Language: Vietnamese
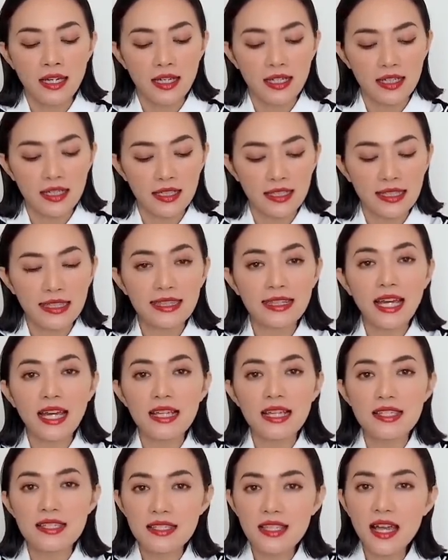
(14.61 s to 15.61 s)
uh,
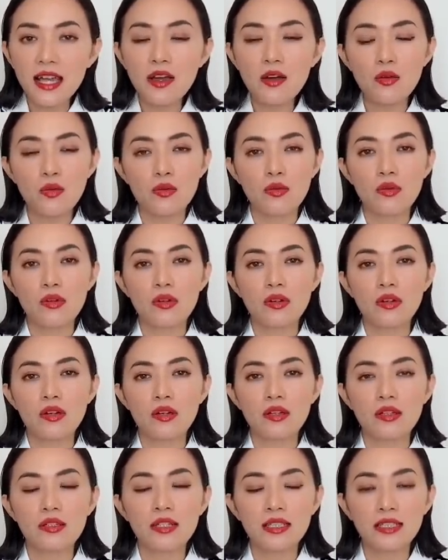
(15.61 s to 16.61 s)
tại sao
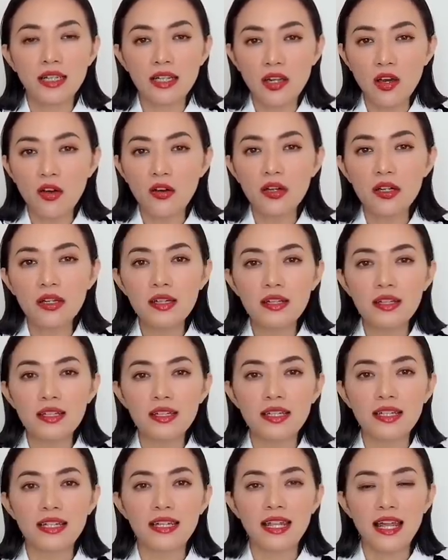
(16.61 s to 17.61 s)
người ta nói
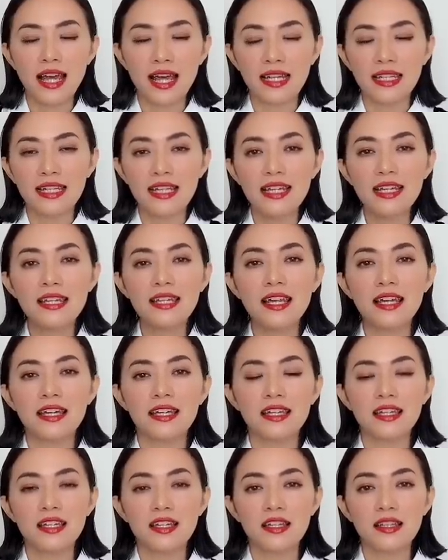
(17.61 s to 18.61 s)
là lễ
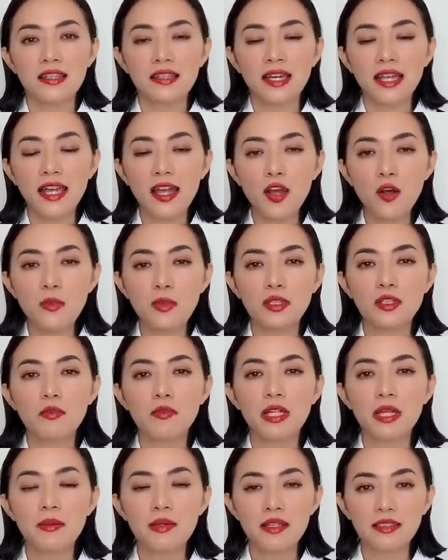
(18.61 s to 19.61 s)
lạy theo một tông
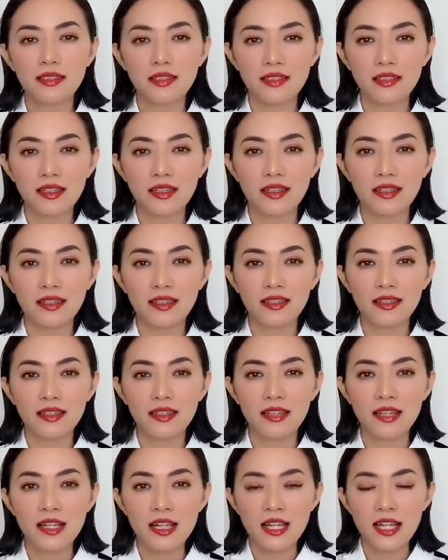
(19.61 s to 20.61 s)
kim cương thừa
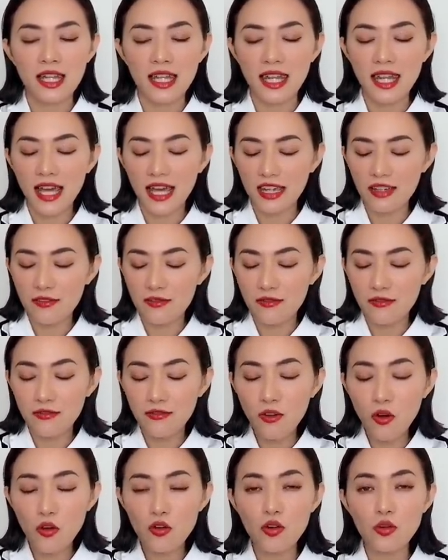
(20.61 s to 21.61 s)
lại
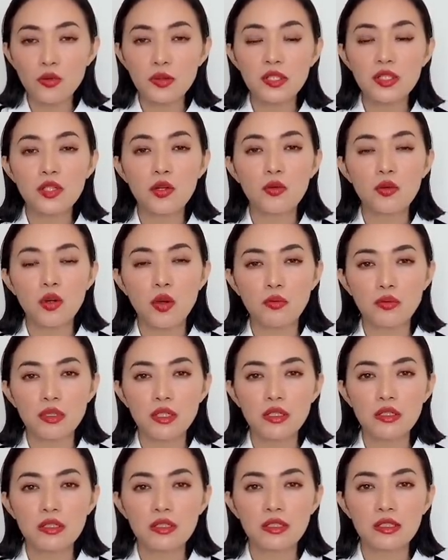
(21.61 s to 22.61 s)
vô cùng nhiều công
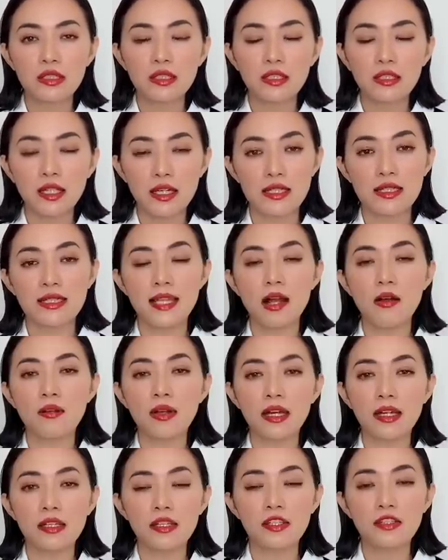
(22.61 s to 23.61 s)
đức, tại sao
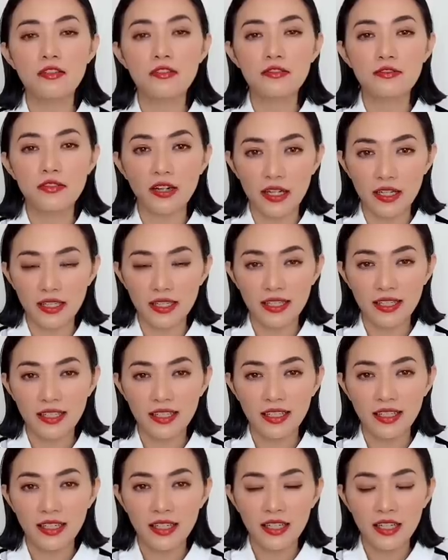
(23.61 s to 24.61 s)
lại như vậy?
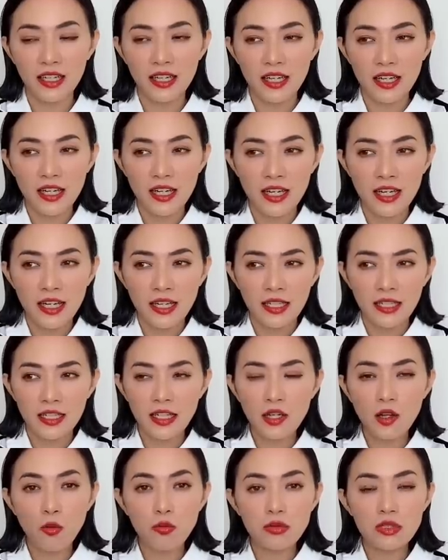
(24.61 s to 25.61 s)
Cái
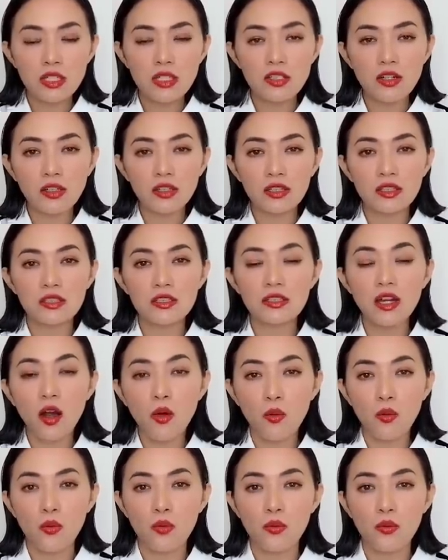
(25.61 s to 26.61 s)
công đức nó từ
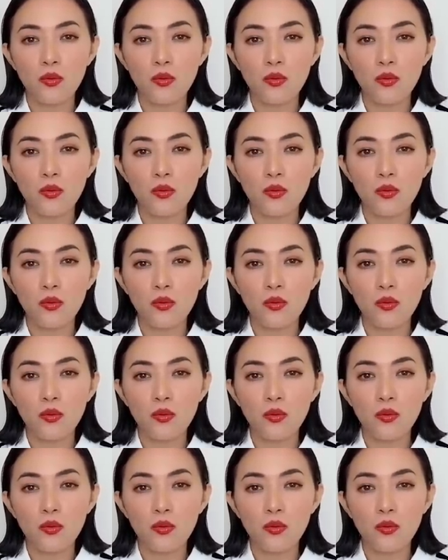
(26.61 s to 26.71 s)
đâu?